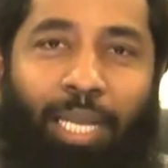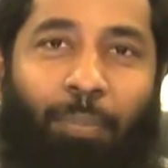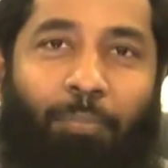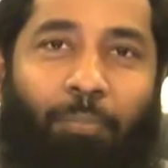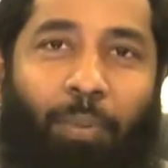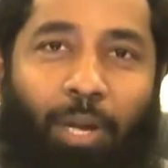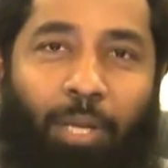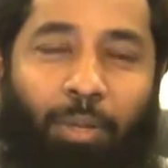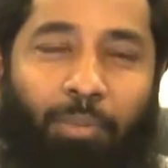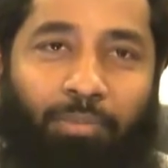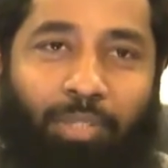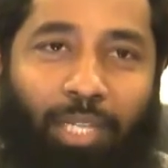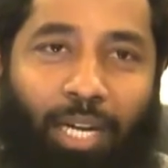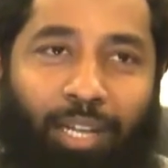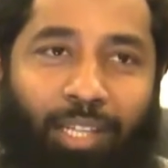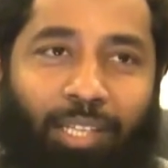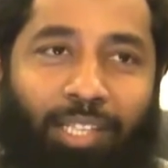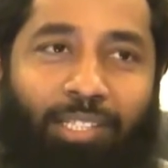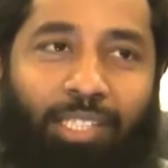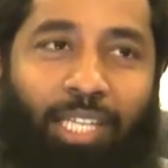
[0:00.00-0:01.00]
எப்பளையும்
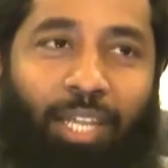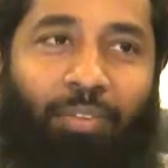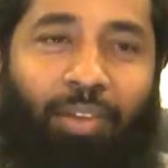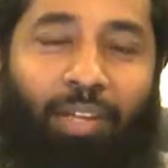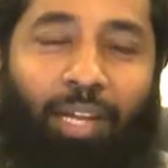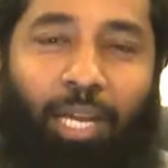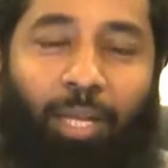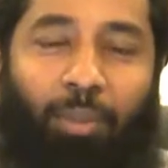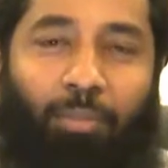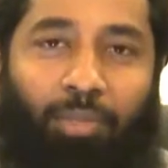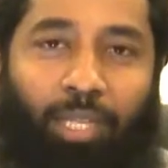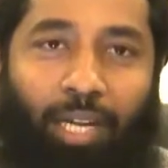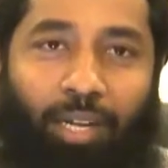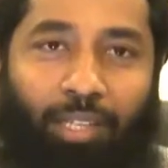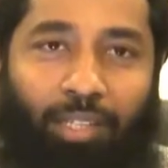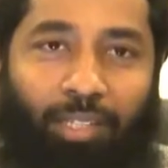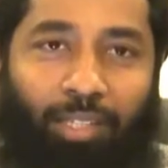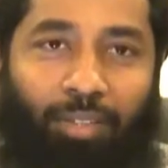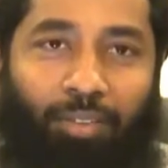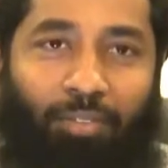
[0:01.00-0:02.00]
தனது சேவைகளையும்
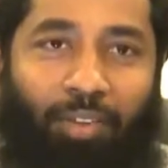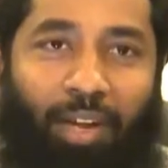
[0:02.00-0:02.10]
தனது